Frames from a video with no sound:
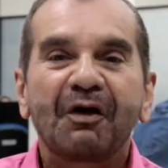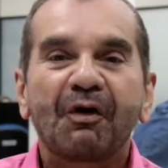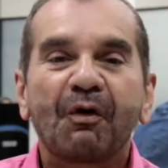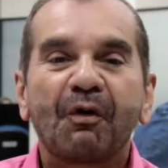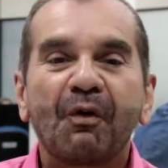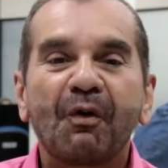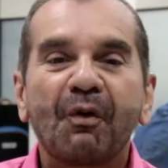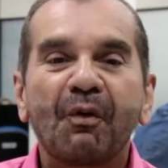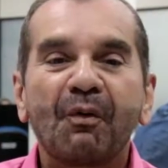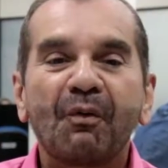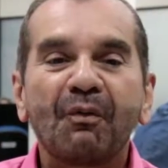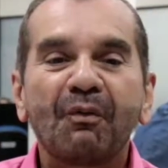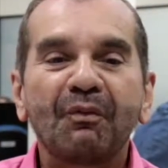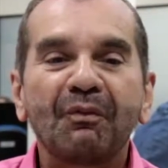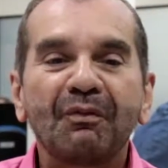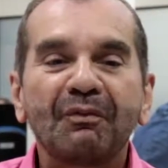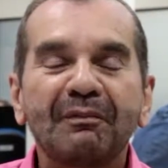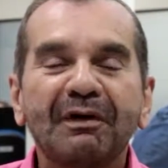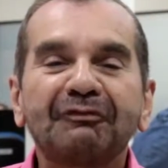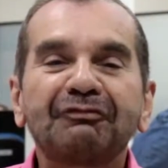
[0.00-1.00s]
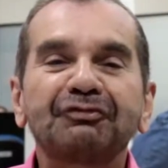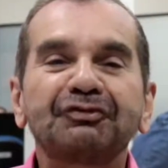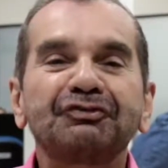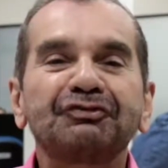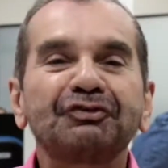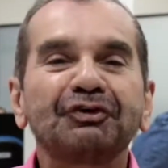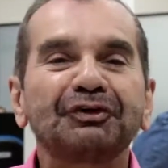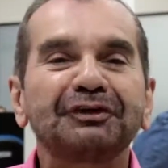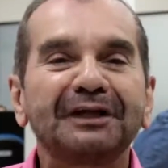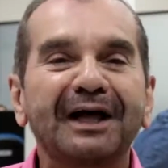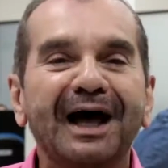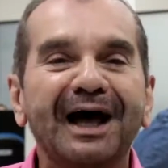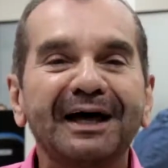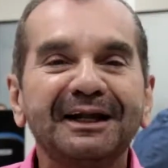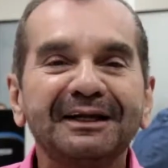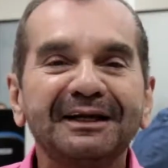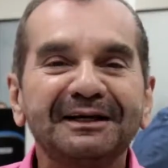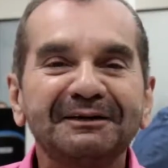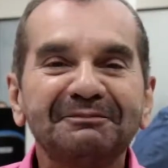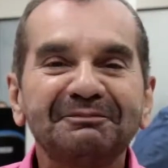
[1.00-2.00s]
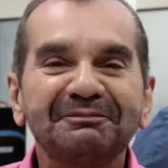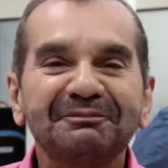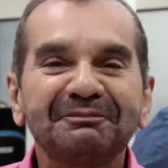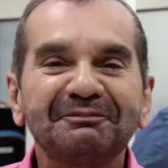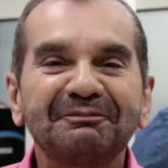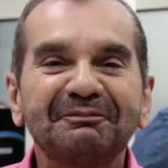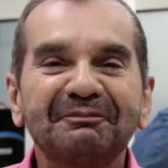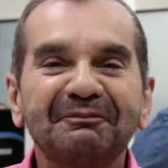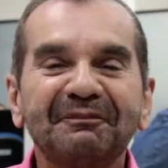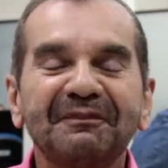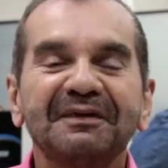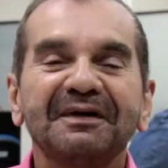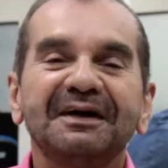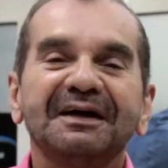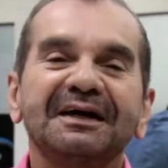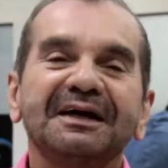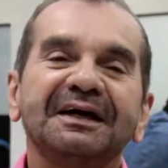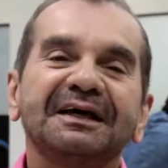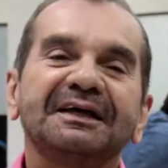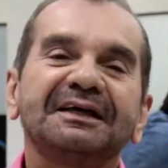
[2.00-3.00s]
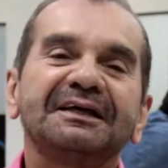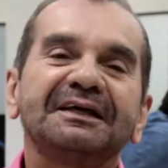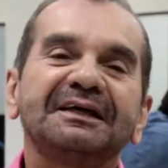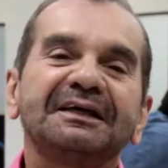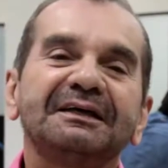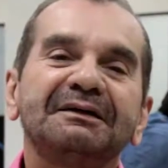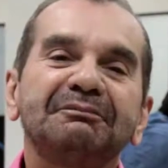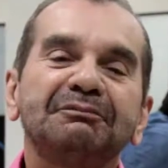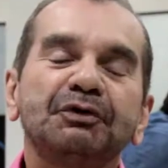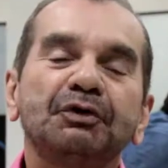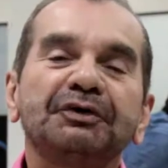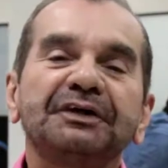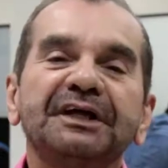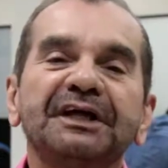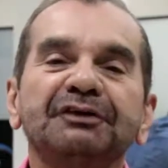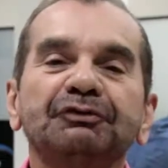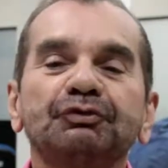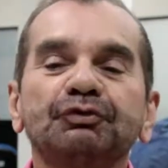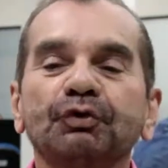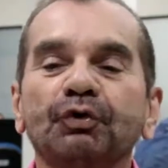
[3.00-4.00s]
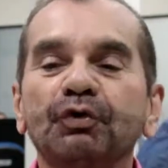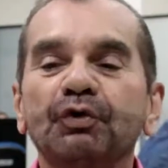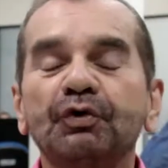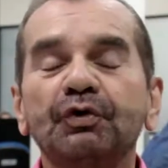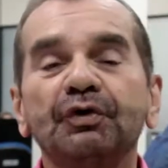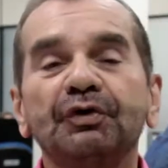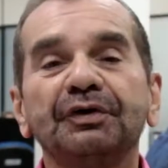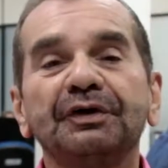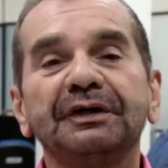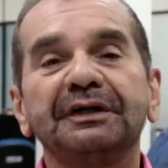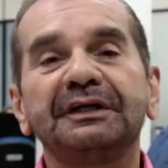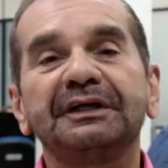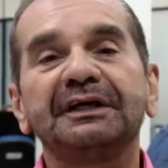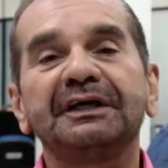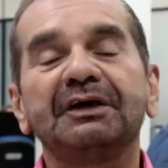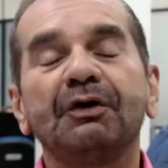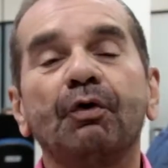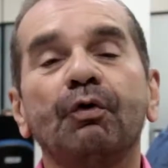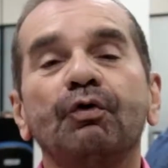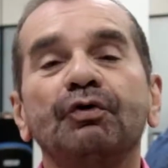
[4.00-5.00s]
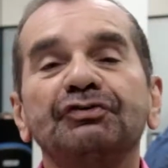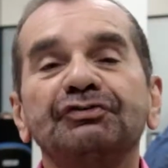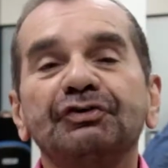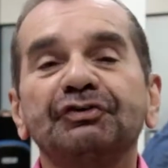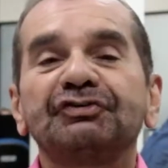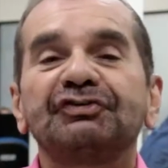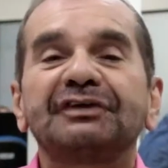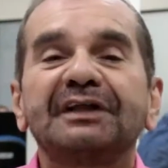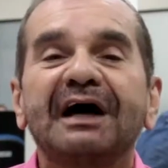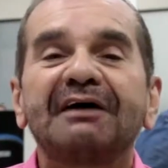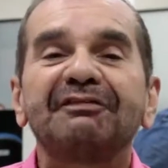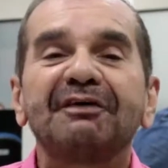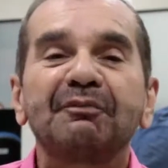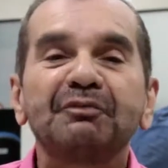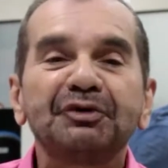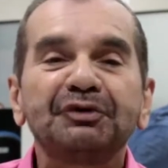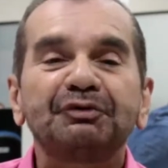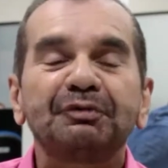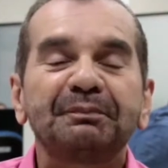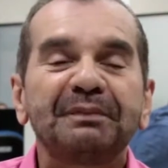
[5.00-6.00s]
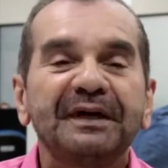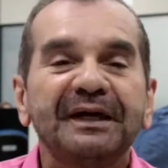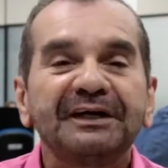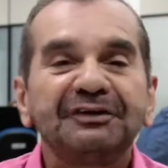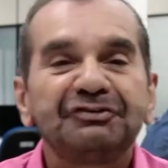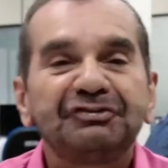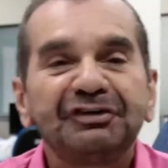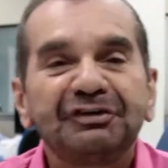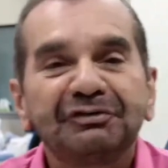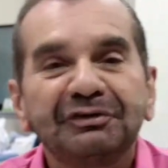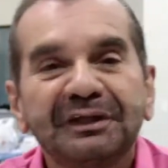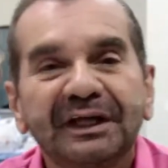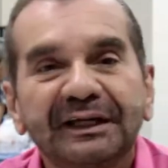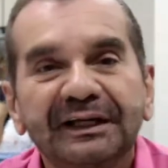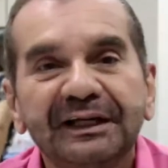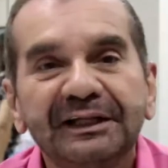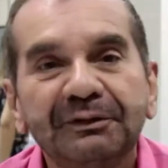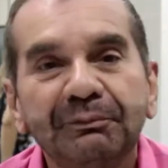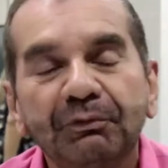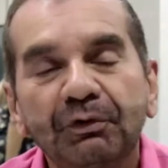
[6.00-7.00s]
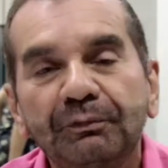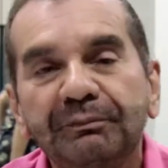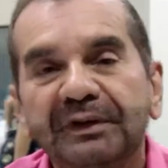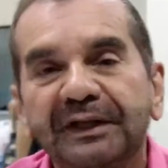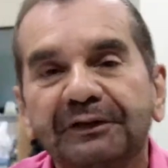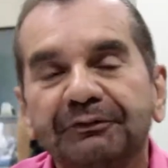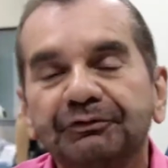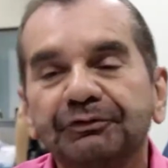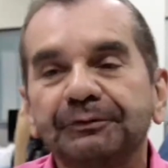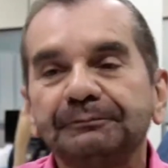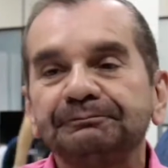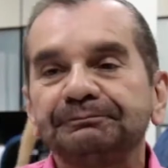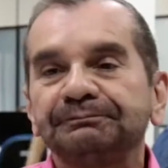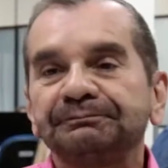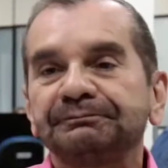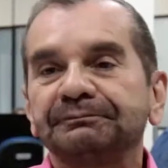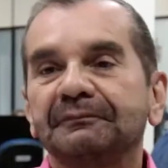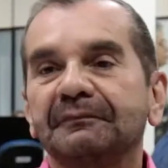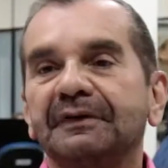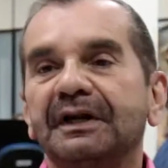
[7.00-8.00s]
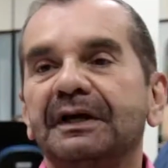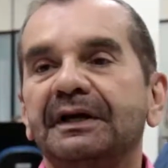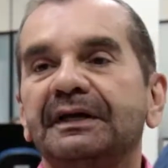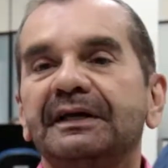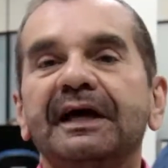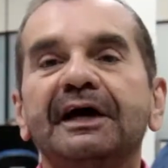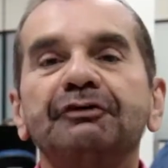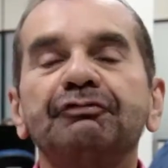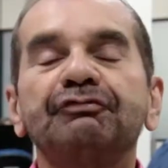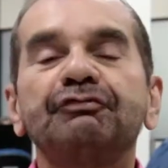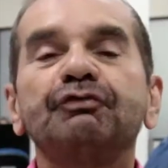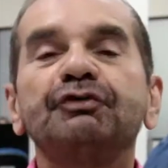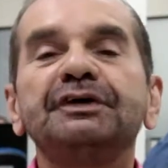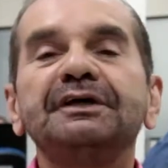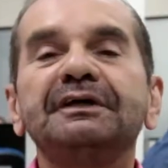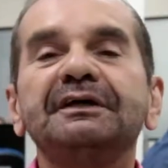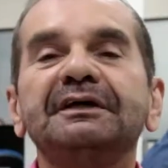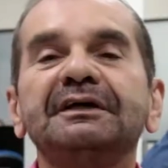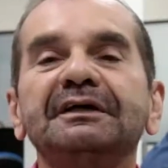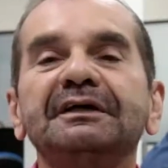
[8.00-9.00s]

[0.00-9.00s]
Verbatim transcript: Com uma funcionária que me orientou e onde eu estava muito perdido naquele momento. E aí fui,